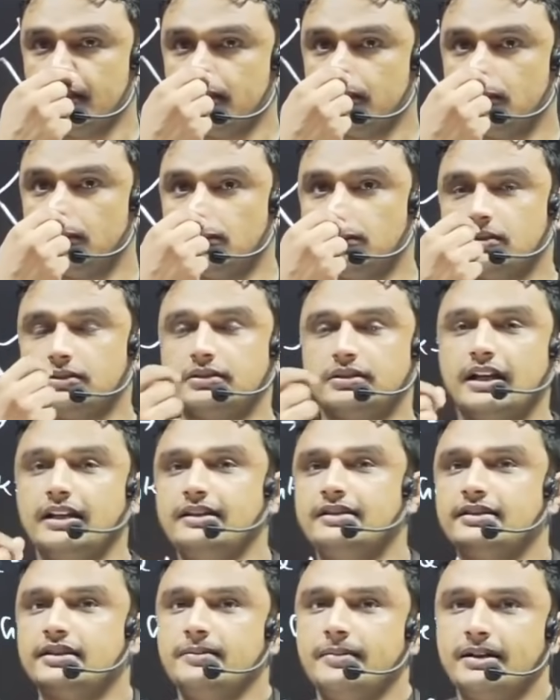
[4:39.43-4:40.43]
तो
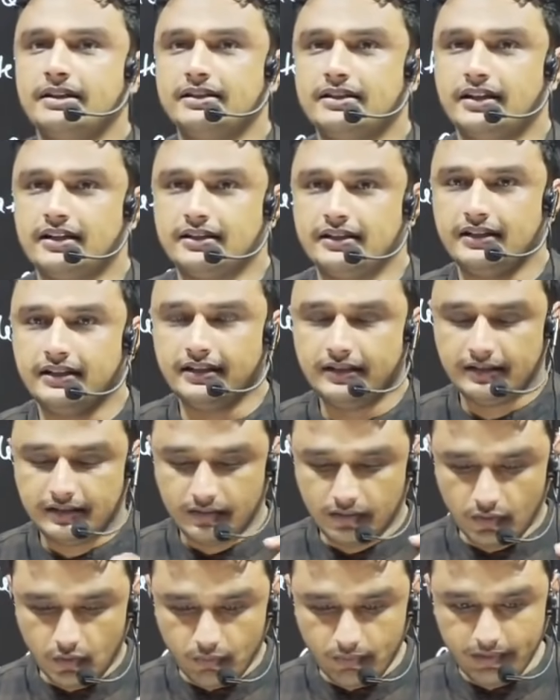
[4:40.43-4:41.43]
साइंस की बात करते हैं
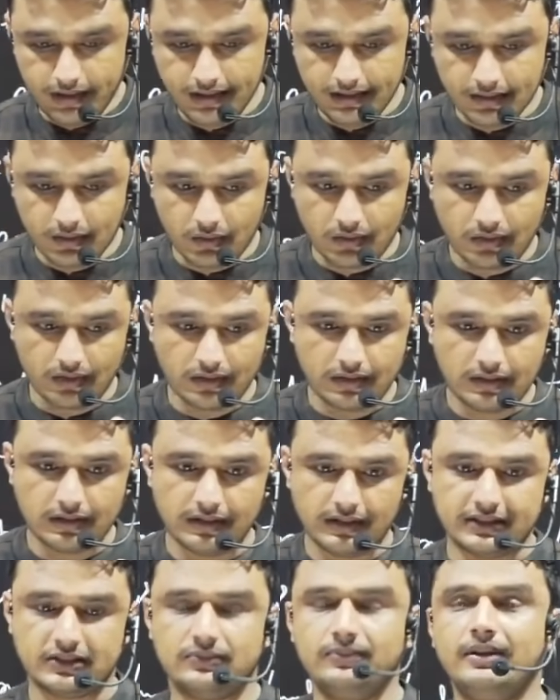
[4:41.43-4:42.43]
नौवीं और
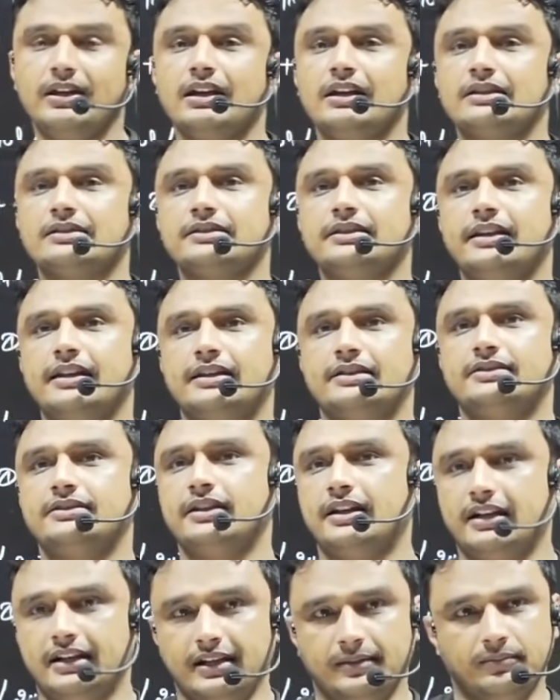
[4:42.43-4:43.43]
दसवीं क्लास की
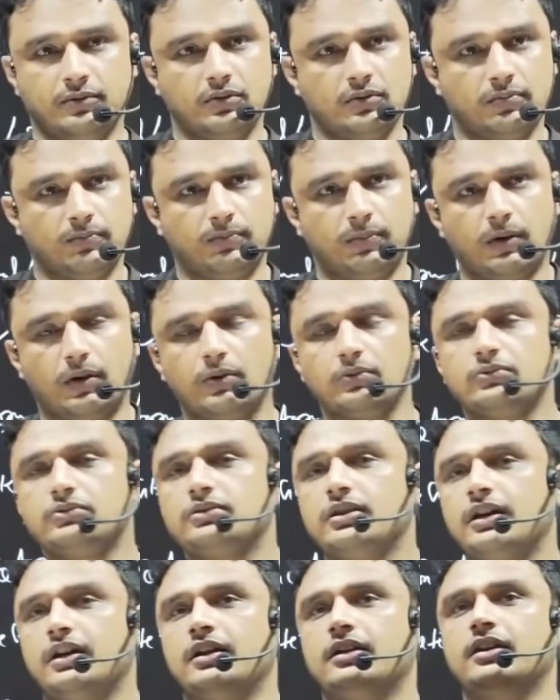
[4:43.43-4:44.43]
एनसीईआरटी बुक e बहुत
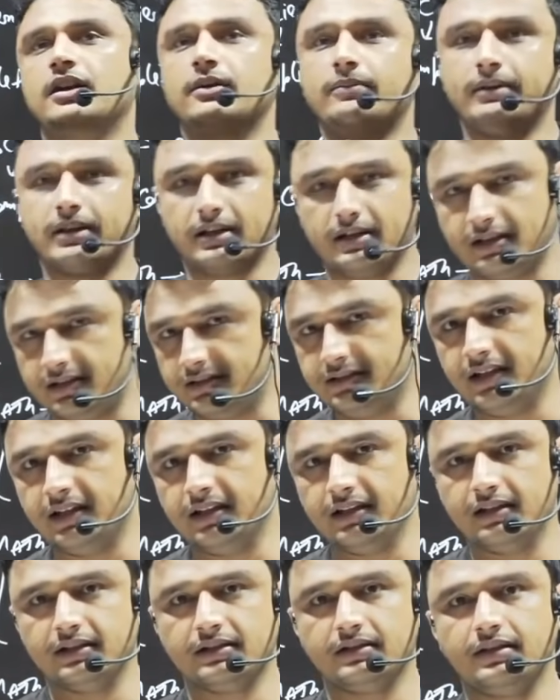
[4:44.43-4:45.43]
सारा कवर कर
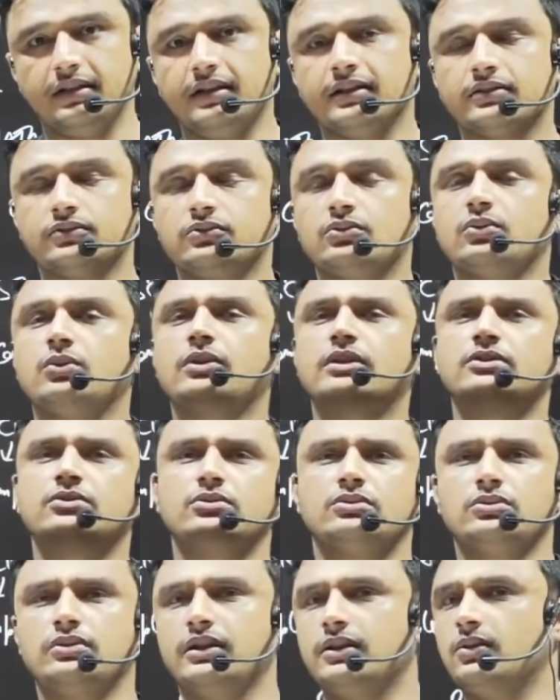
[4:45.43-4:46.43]
जाएगी ठीक है सौ का
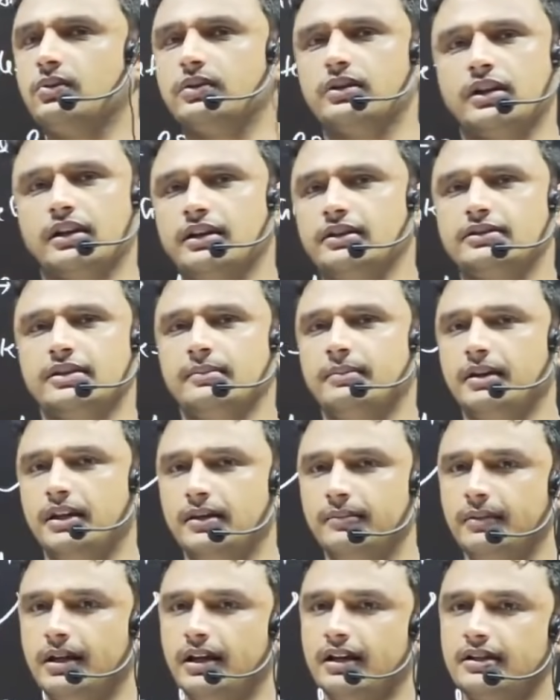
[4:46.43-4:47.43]
सौ तो देखो कहीं से भी
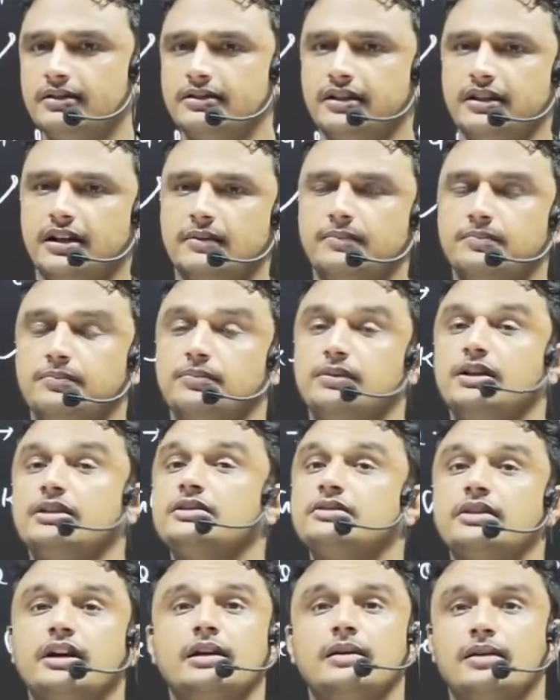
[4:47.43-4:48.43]
नहीं मिलेगा चाहे आप
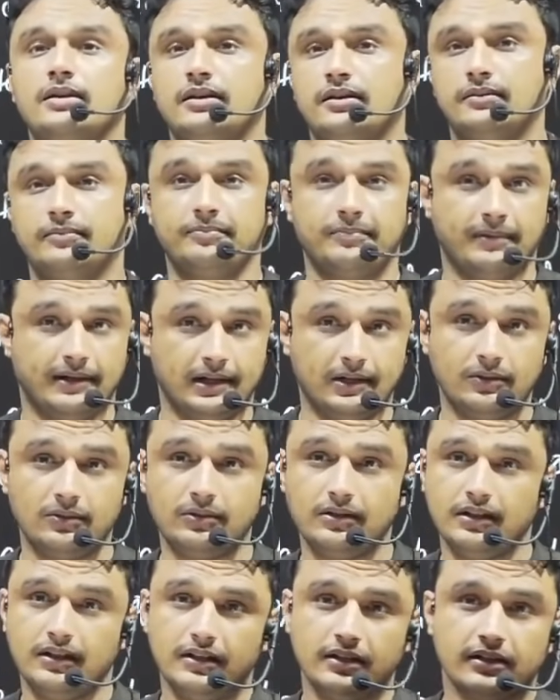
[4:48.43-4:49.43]
दस साल पढ़ लो
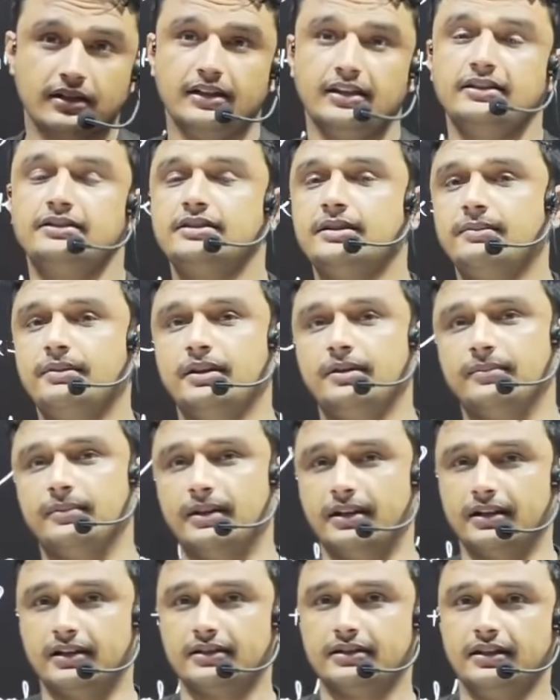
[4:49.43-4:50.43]
कहीं से भी नहीं
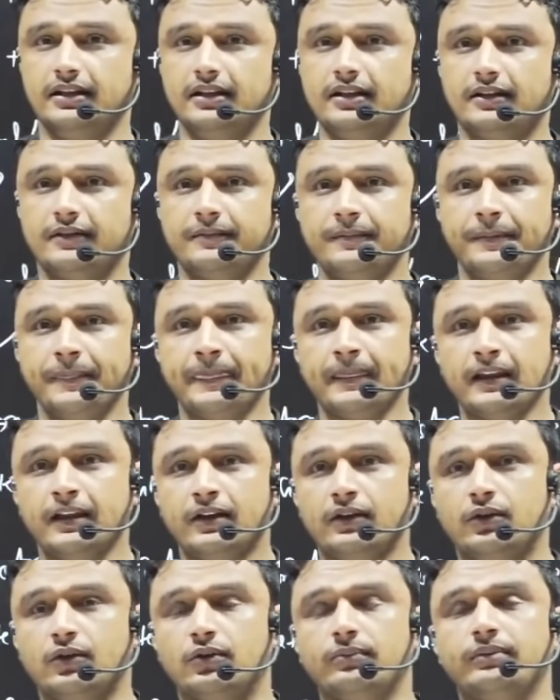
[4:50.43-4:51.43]
मिलेगा ठीक है ना
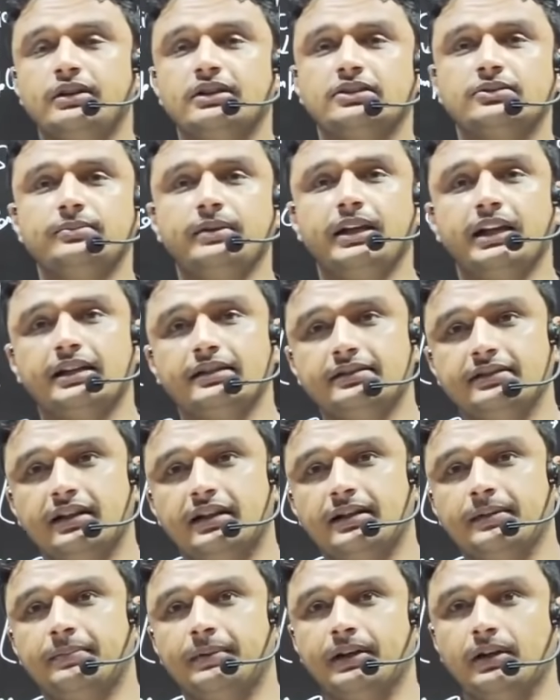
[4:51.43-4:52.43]
नौवीं दसवीं की
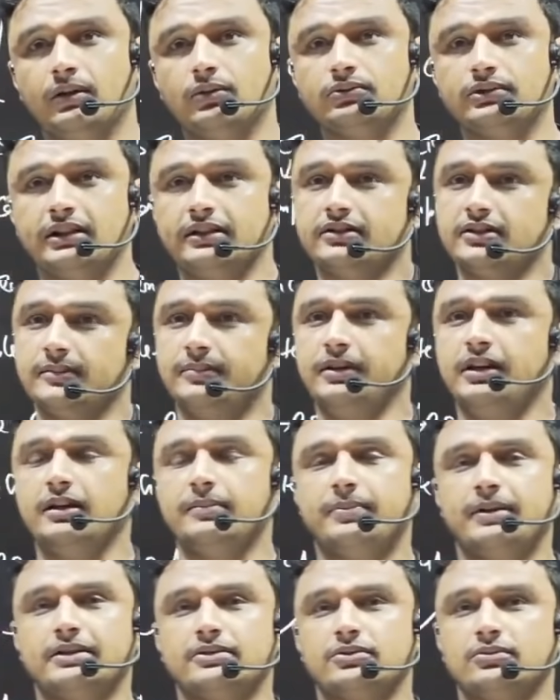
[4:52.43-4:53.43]
एनसीईआरटी e पढ़ी लुसेंट सभी के
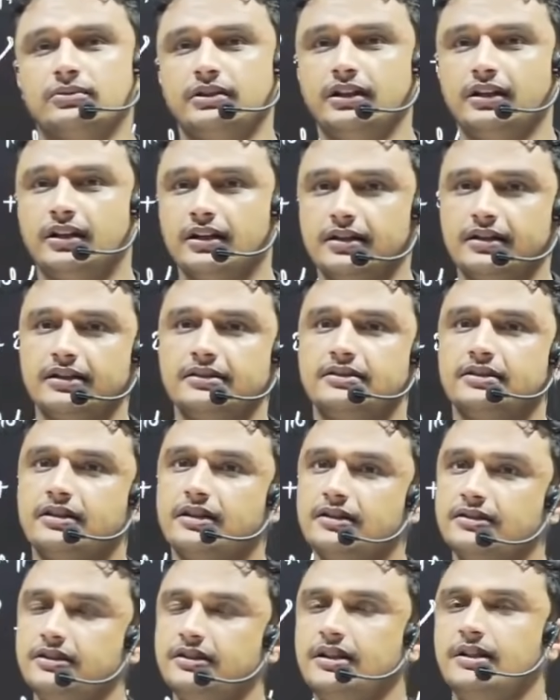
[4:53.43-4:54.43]
पास होती है घटना
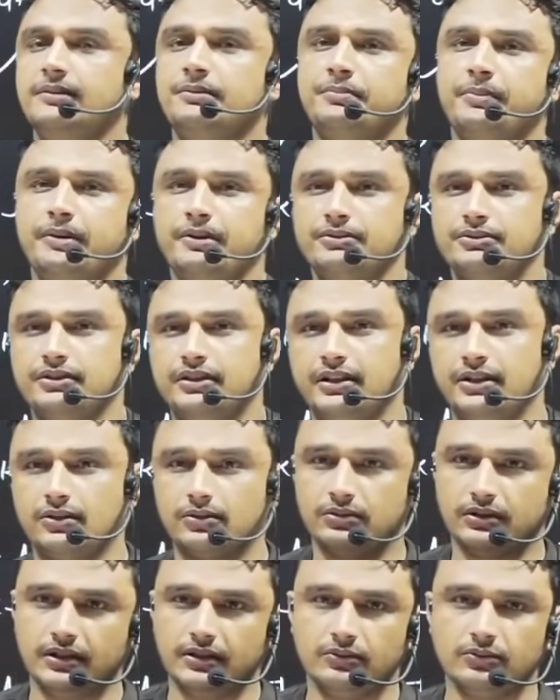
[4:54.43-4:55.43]
चक्कर जितने भी प्रीवियस ईयर के
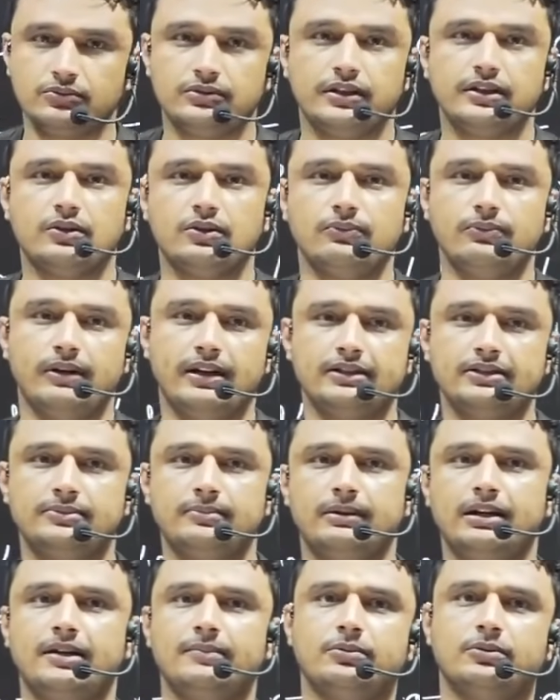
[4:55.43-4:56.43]
होते हैं उससे कॉन्फिडेंस
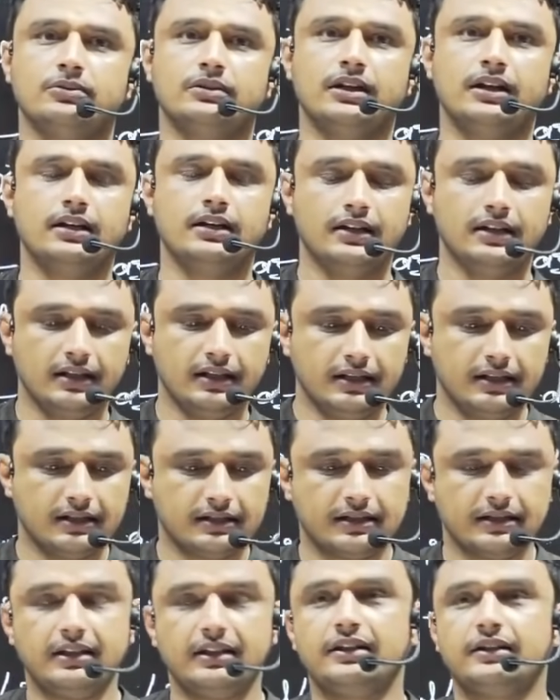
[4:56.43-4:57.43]
बिल्डअप होता है
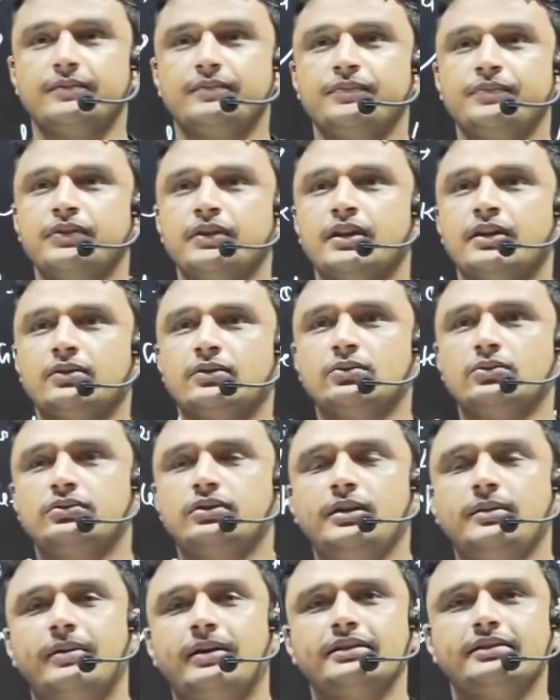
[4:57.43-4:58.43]
ठीक है ना
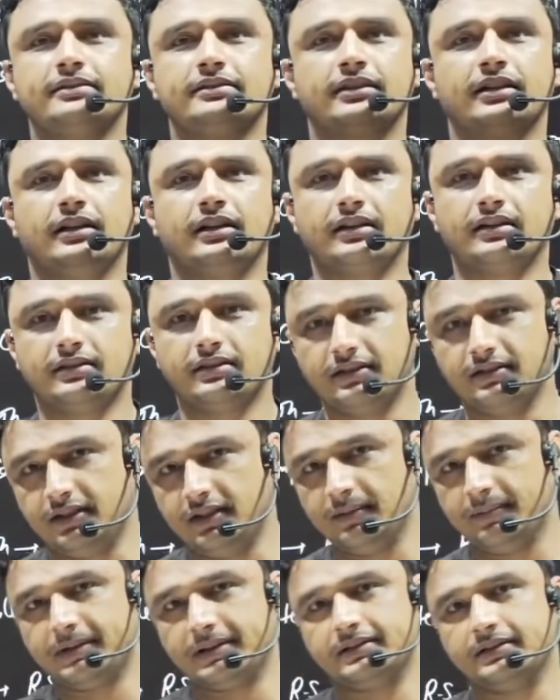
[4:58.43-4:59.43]
दूसरी बात अगर किसी
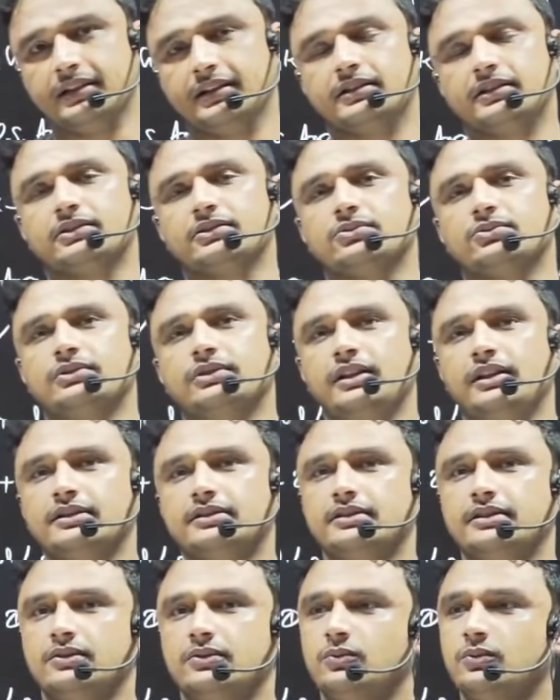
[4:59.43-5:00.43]
के पास तिहत्तर सौ जी
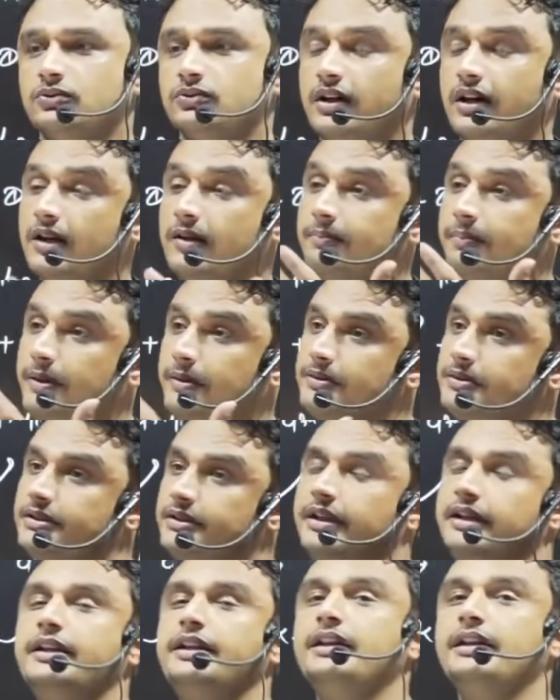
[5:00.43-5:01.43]
है वो सारे प्रीवियस
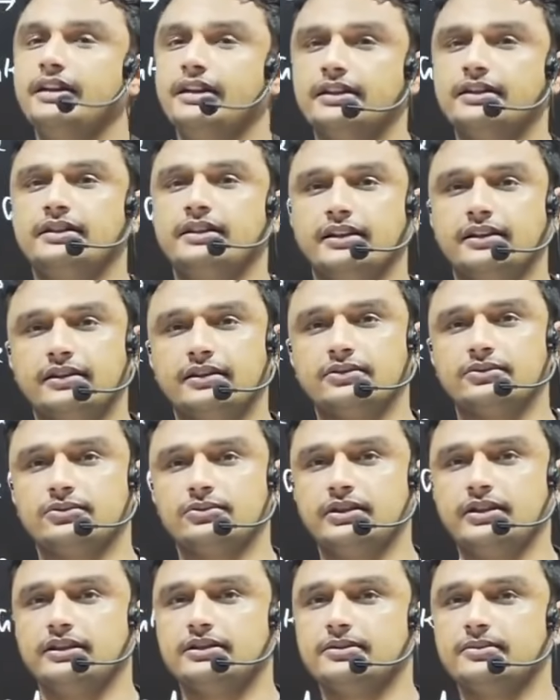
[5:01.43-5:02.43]
ईयर ही है तिहत्तर सौ
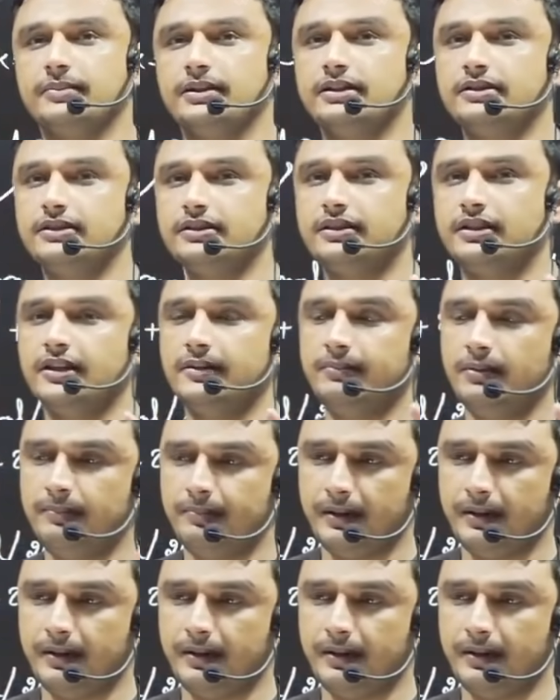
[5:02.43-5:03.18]
जी में जितने भी